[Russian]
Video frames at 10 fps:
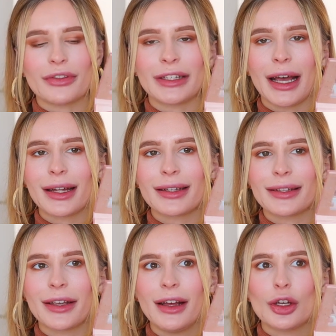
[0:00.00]

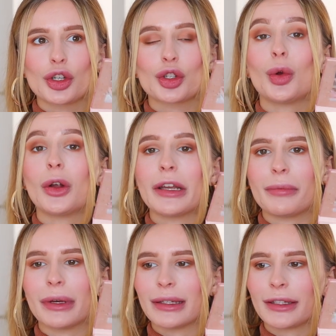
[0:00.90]
взять
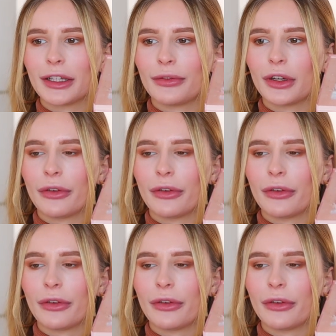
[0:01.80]
что-либо из этого